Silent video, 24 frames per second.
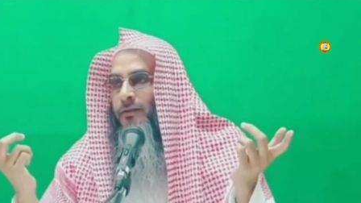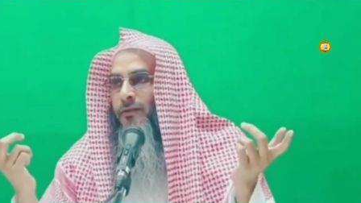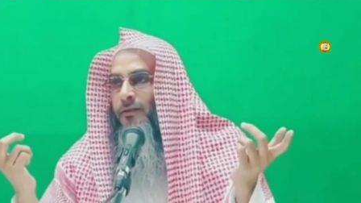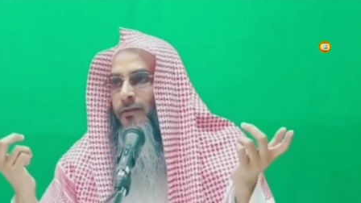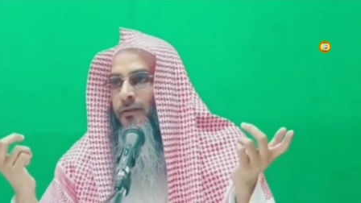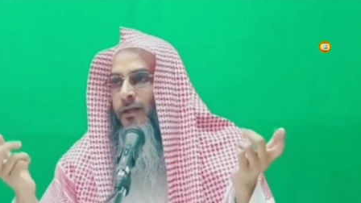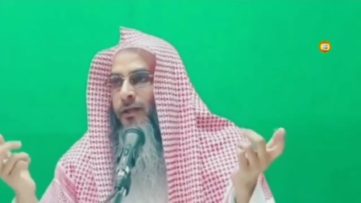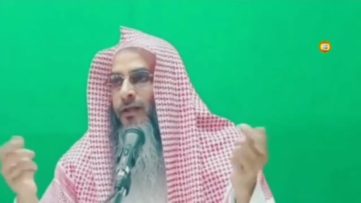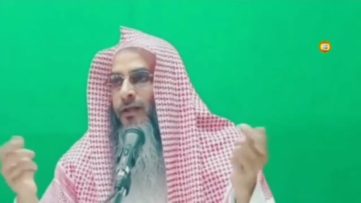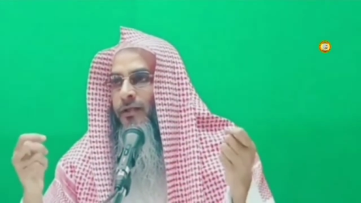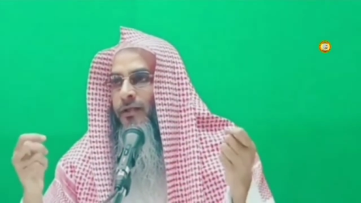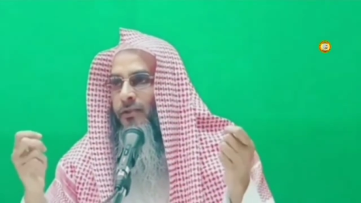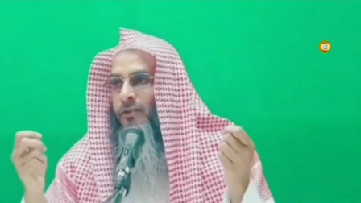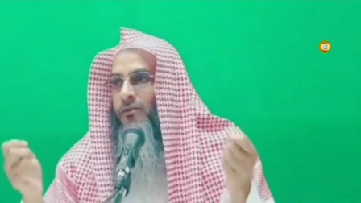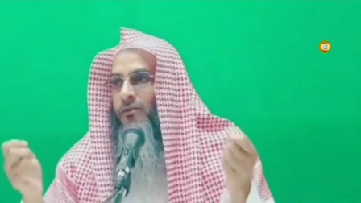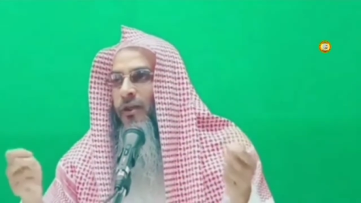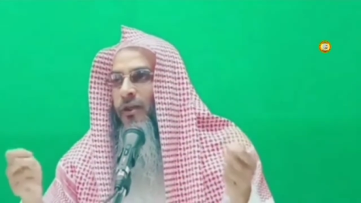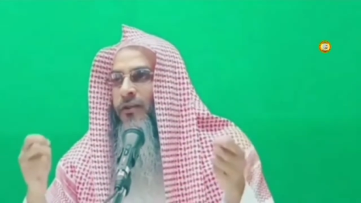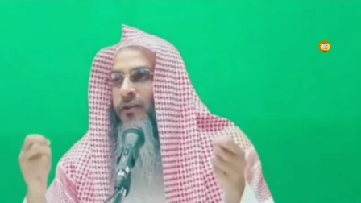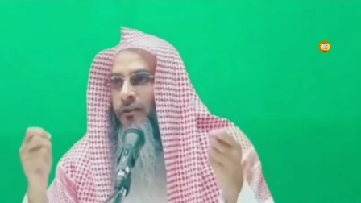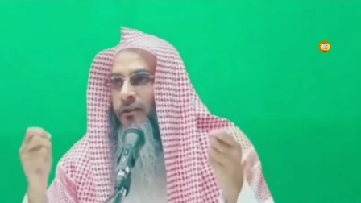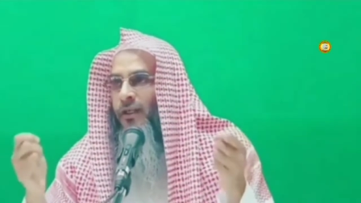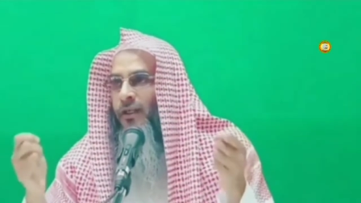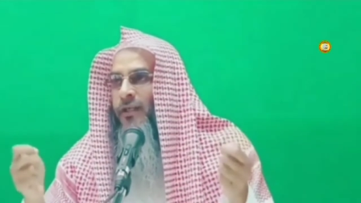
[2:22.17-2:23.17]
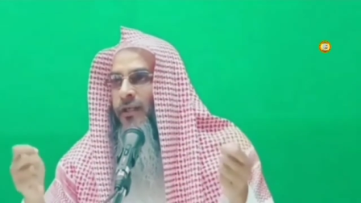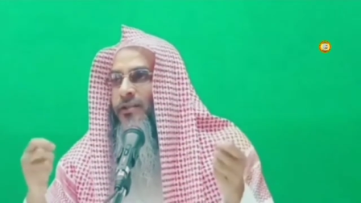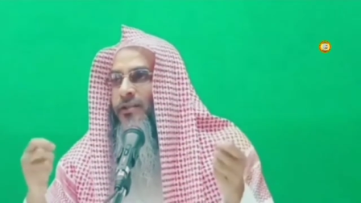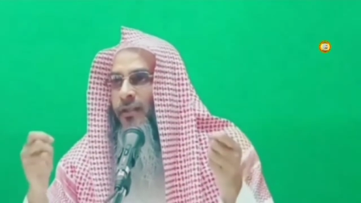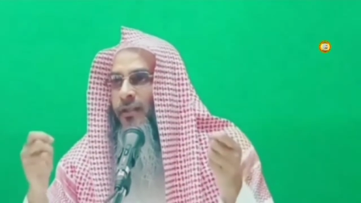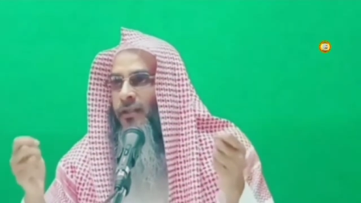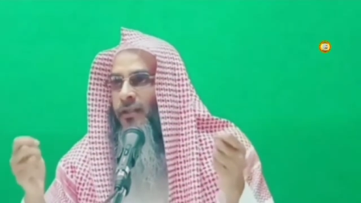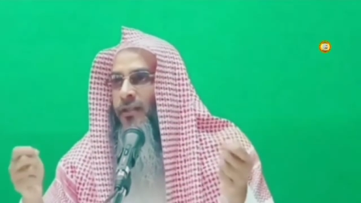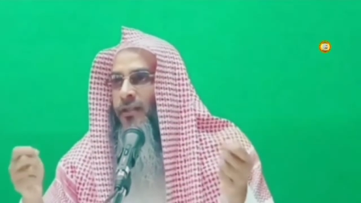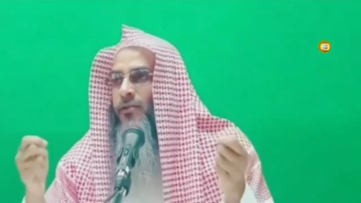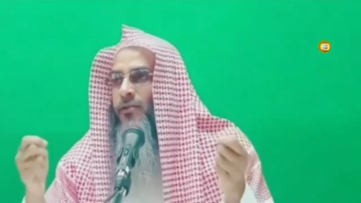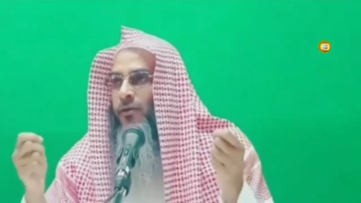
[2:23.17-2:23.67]
লাঠি তো হাতে আছে
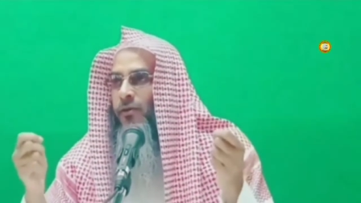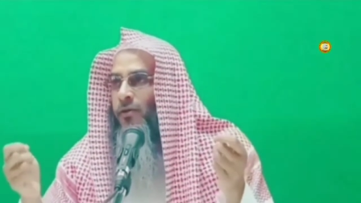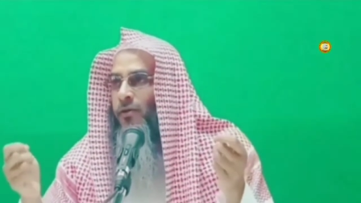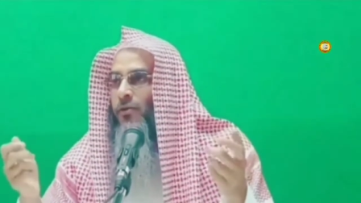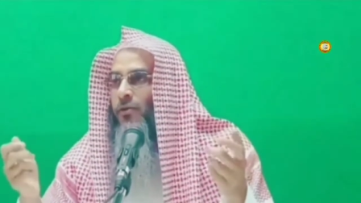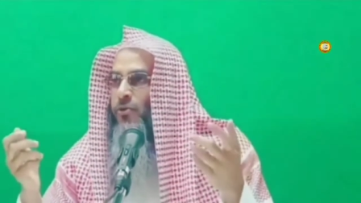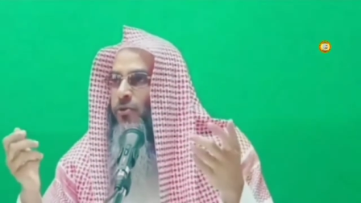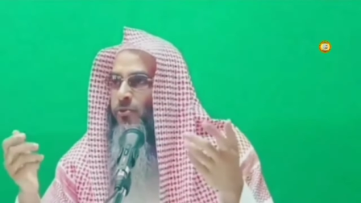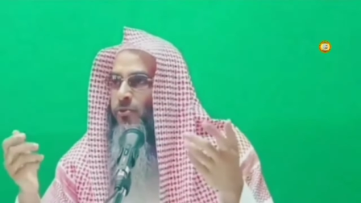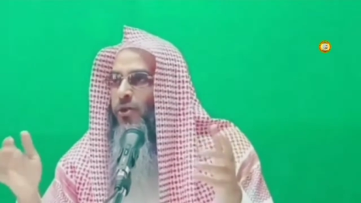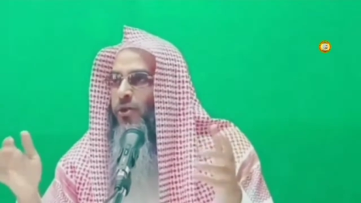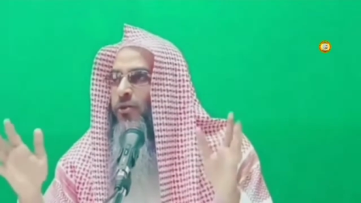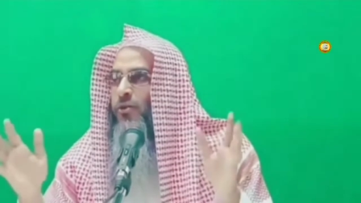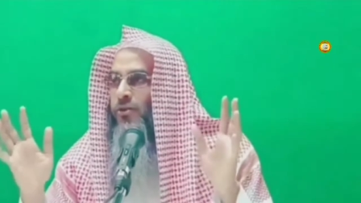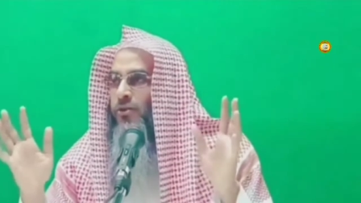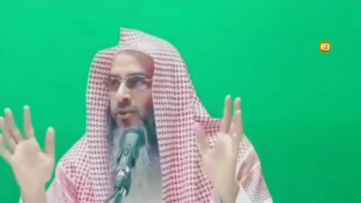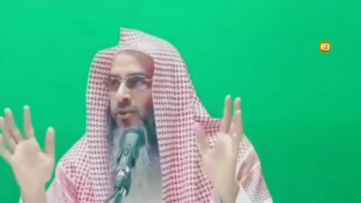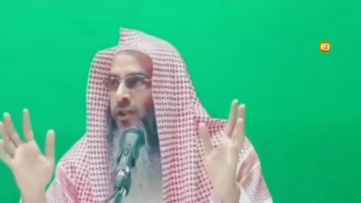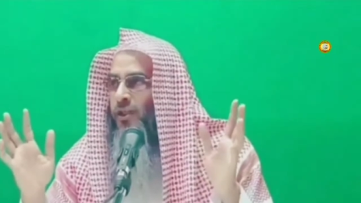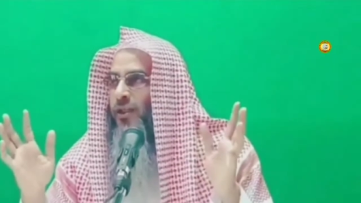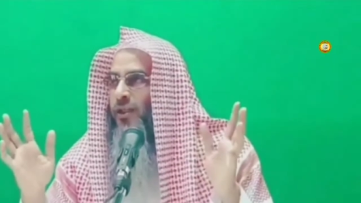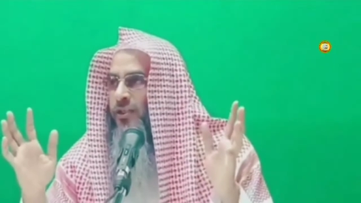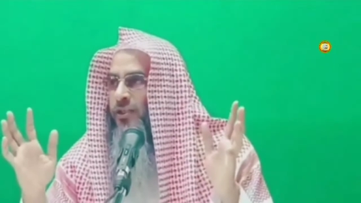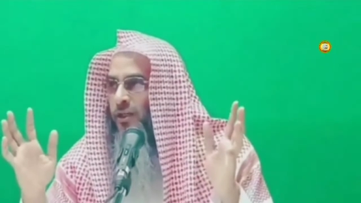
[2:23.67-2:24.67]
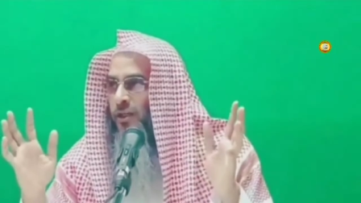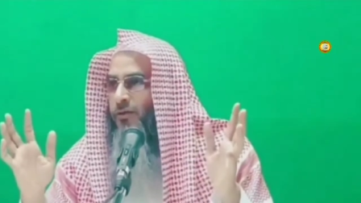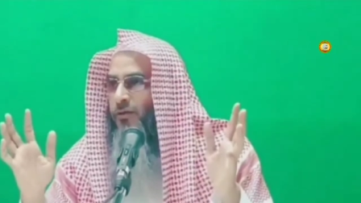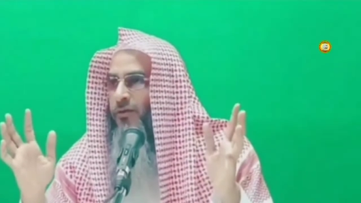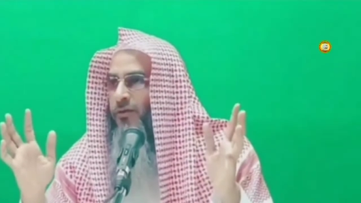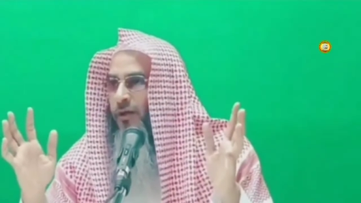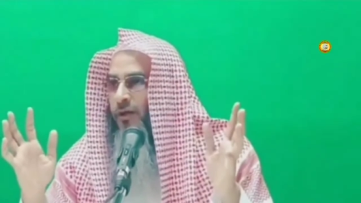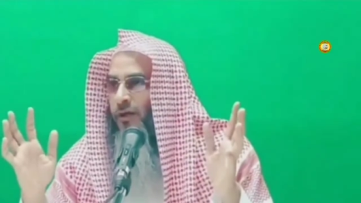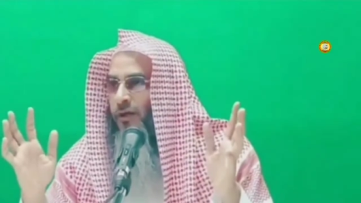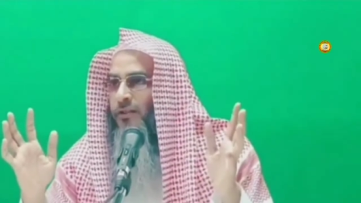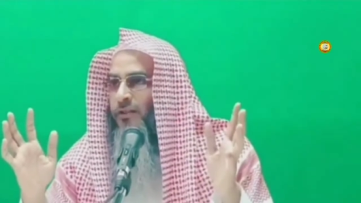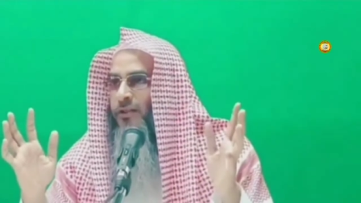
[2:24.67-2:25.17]
কি করো তুমি এগুলো জিজ্ঞাসা
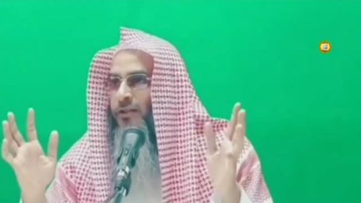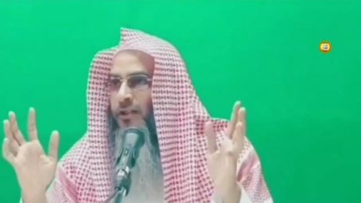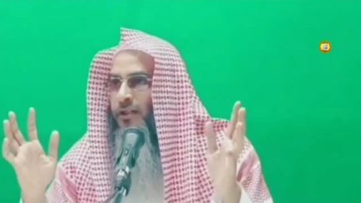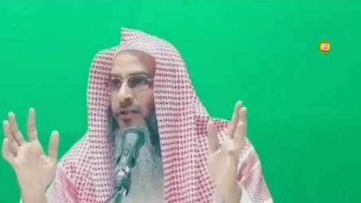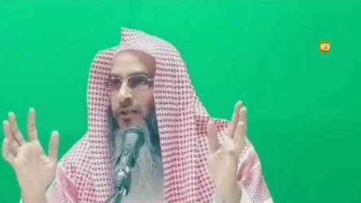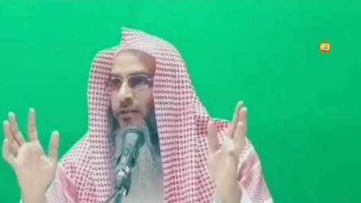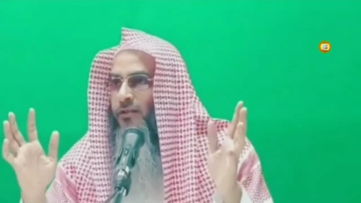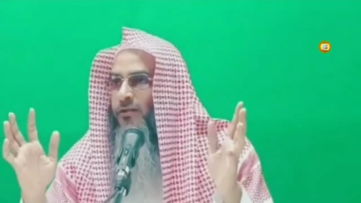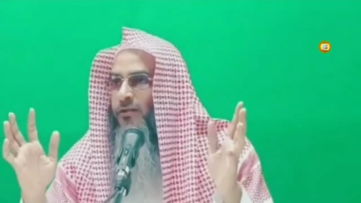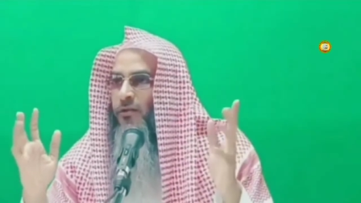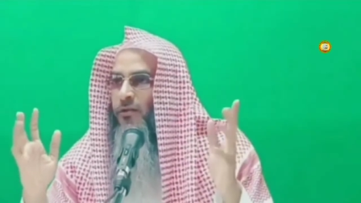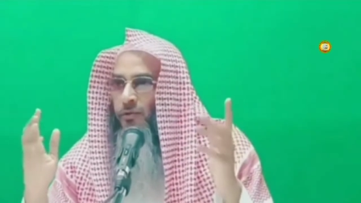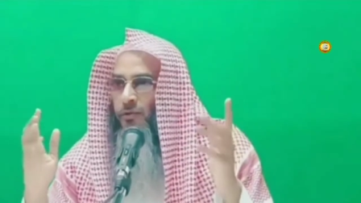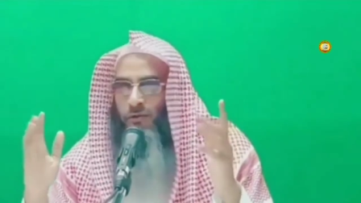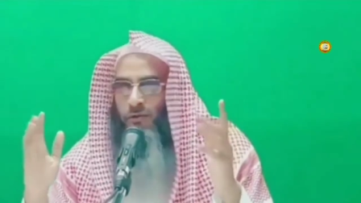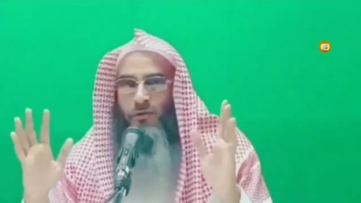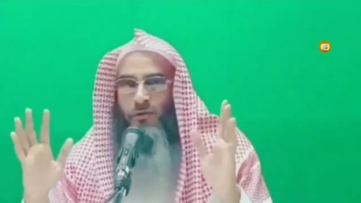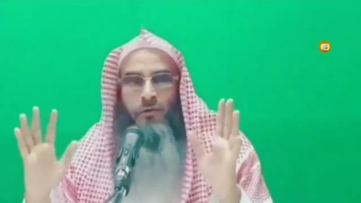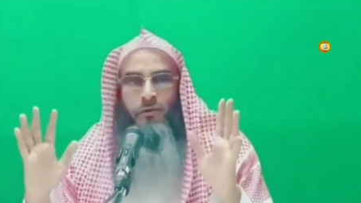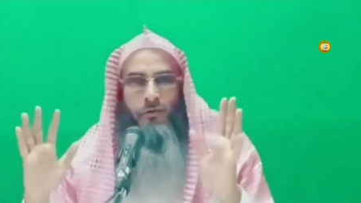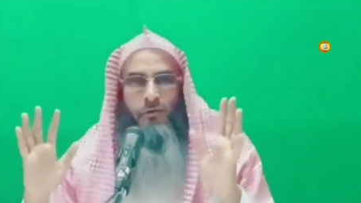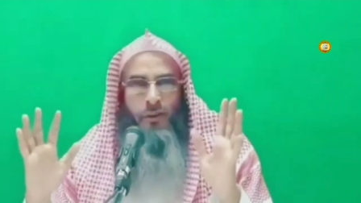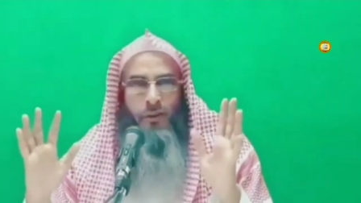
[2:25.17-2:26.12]
হইলো আল্লাহ জিজ্ঞাসা করলে উত্তর